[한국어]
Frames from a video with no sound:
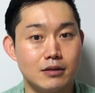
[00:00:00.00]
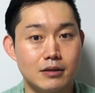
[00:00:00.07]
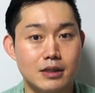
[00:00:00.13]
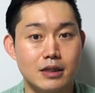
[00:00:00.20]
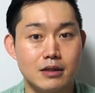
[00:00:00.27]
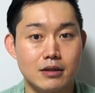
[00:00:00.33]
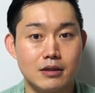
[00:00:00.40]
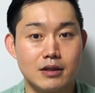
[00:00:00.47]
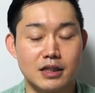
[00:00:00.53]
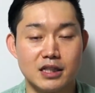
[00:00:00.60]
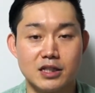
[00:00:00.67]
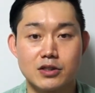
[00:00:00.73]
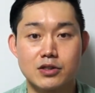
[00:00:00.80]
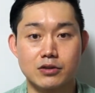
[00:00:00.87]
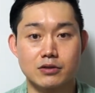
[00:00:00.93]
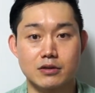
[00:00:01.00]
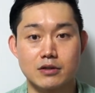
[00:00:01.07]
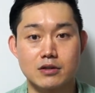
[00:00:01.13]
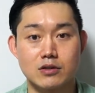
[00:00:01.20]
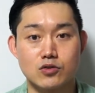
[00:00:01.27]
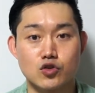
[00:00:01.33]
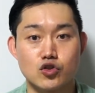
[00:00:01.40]
d 이
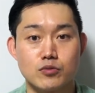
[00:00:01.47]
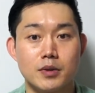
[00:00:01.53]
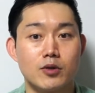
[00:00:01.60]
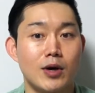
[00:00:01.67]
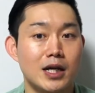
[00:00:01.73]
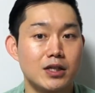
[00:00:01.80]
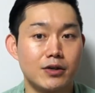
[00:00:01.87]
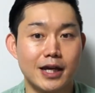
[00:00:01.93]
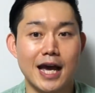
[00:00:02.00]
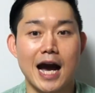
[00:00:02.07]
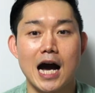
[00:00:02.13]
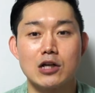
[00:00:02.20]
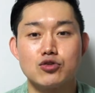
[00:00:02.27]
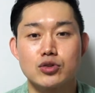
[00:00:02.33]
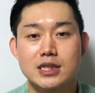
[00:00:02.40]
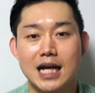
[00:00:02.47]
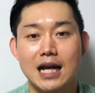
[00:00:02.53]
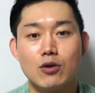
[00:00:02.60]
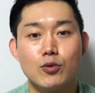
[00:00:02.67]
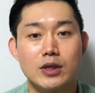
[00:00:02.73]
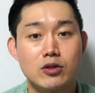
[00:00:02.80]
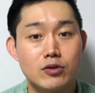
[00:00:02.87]
녀석들은 주변 환경에 아주 잘
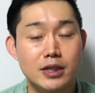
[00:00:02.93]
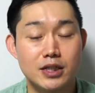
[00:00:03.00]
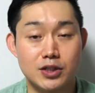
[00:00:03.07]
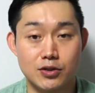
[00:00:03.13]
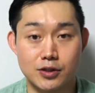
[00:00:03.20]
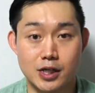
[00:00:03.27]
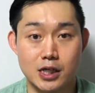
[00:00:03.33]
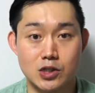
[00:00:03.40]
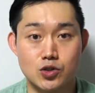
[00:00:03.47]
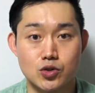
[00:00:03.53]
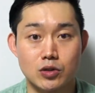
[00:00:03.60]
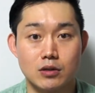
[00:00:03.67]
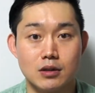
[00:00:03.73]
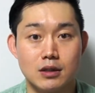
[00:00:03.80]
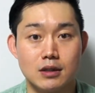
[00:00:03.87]
휘둘리는 경향이 있죠.